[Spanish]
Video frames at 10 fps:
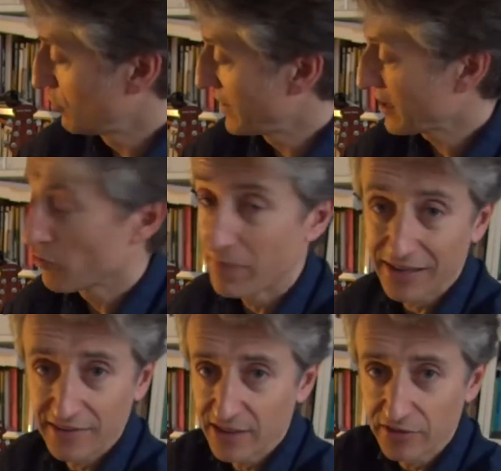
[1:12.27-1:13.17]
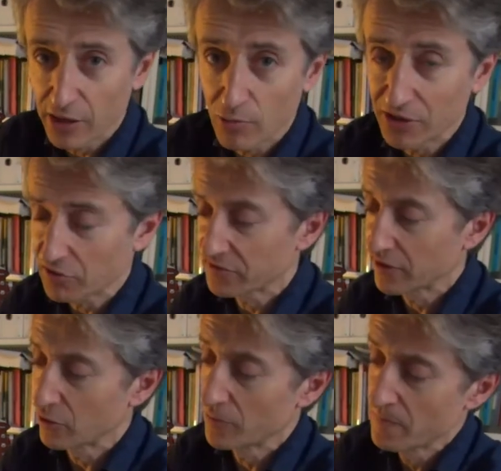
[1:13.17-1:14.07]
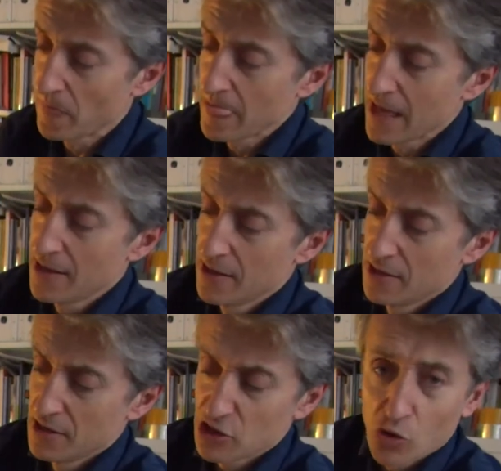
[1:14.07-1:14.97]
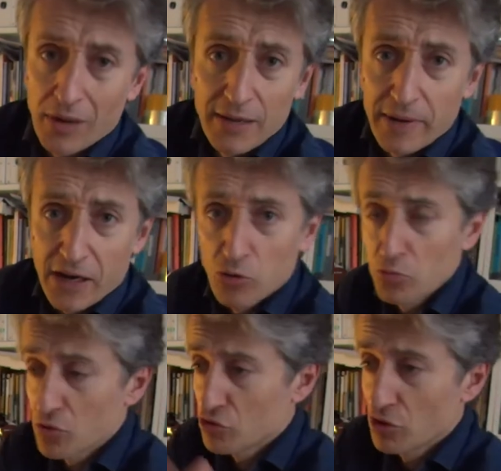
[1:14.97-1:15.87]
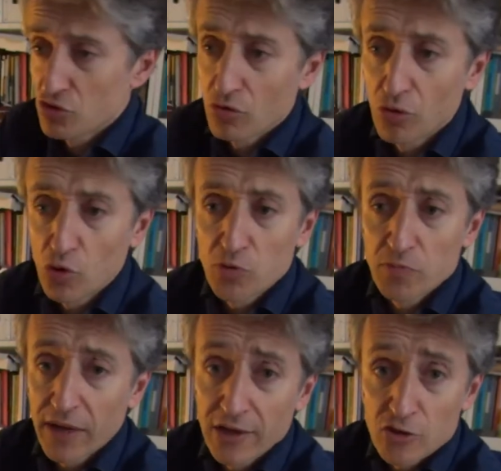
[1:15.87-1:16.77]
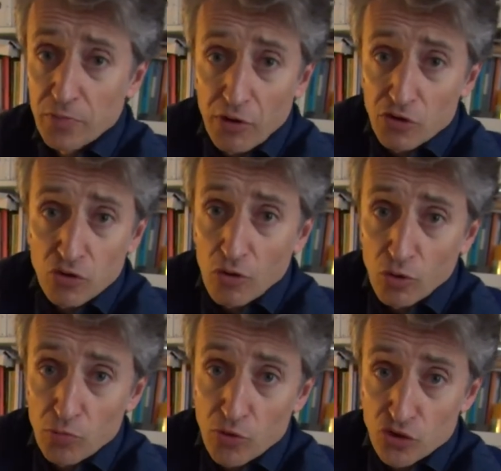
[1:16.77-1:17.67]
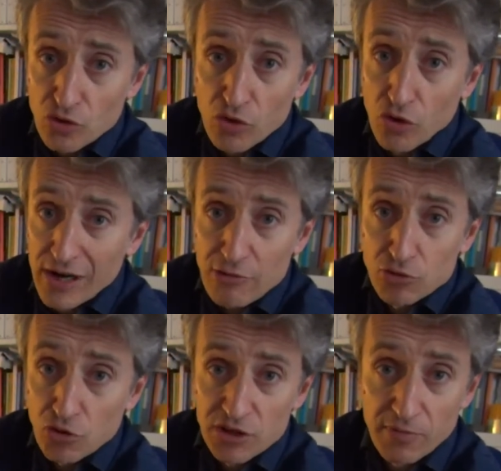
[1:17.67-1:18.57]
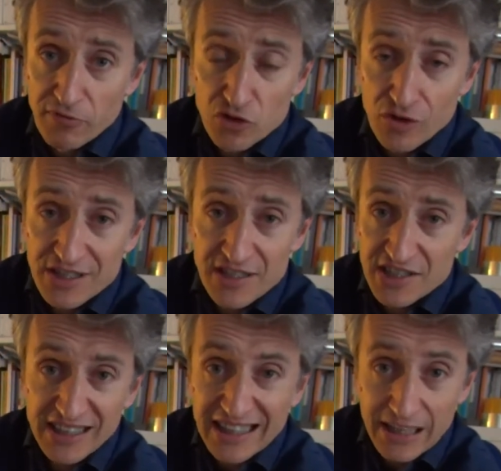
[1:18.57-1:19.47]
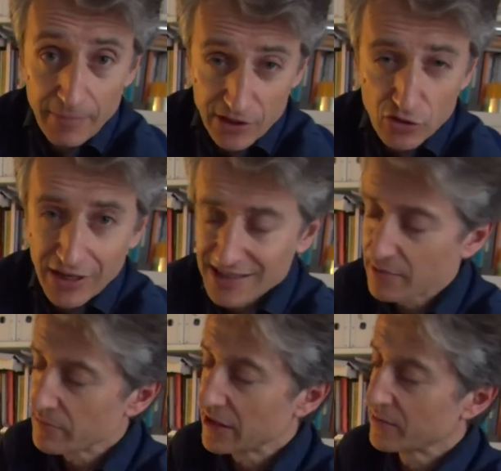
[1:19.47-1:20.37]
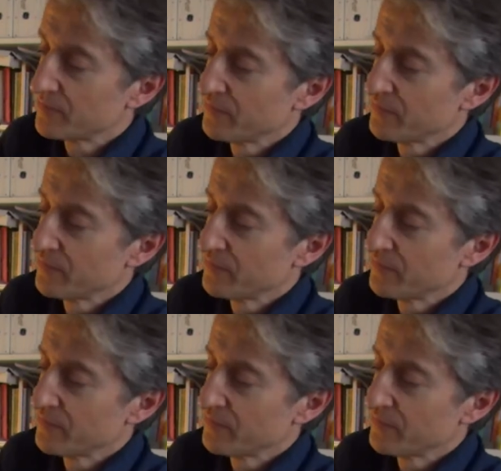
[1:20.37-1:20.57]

para compartir entre 4 o 5. Esto vale para grupos, lo he hecho con grupos pequeños, pero lo he hecho con grupos, con claustros de profesores de 70 personas también.